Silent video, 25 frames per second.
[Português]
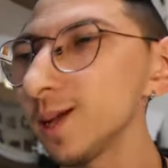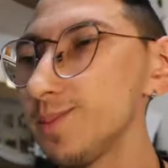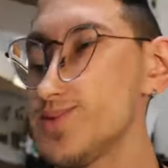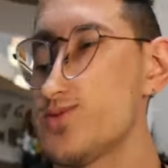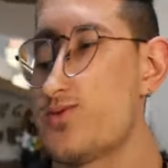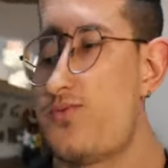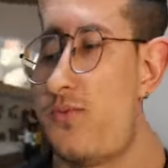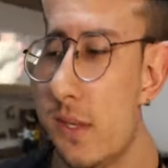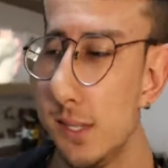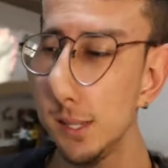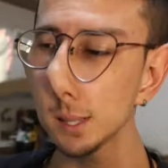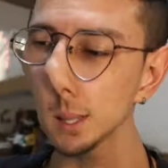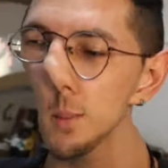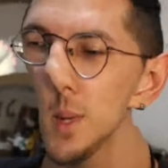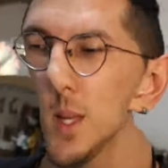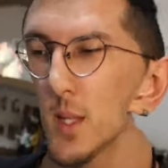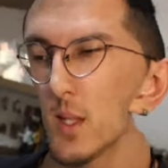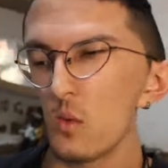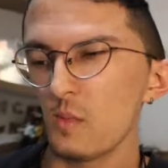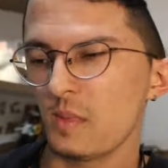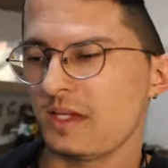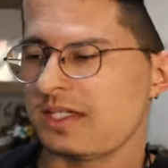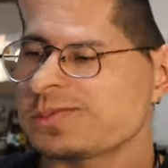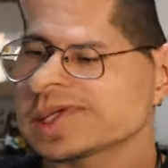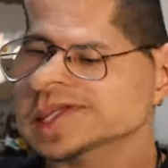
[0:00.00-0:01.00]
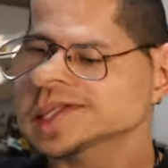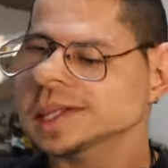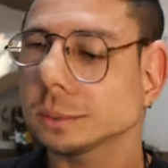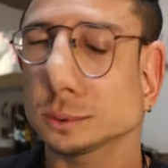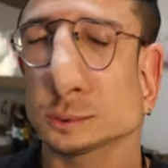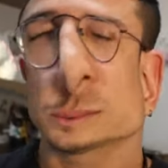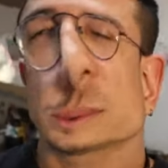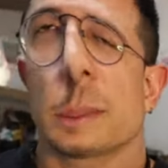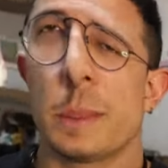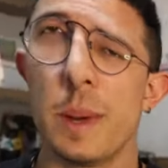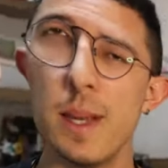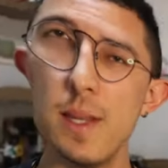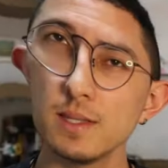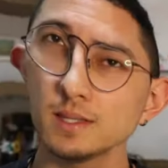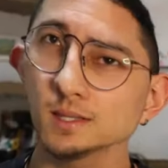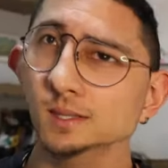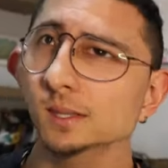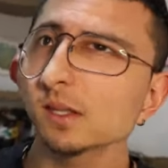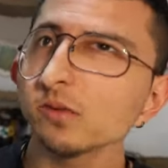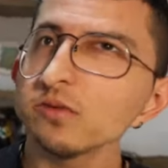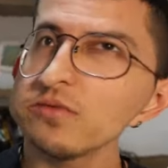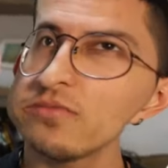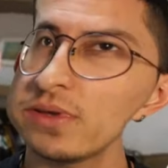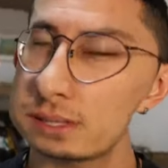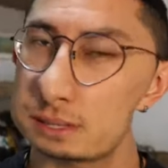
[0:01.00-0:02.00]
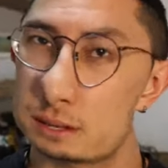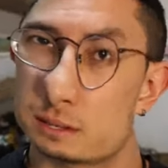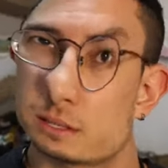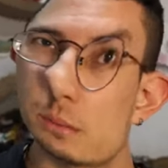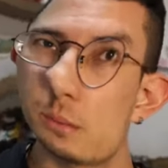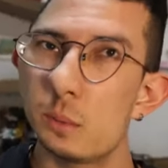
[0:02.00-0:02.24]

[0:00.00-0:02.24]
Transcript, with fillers: apto física e mentalmente para desenvolver pesquisas em universidades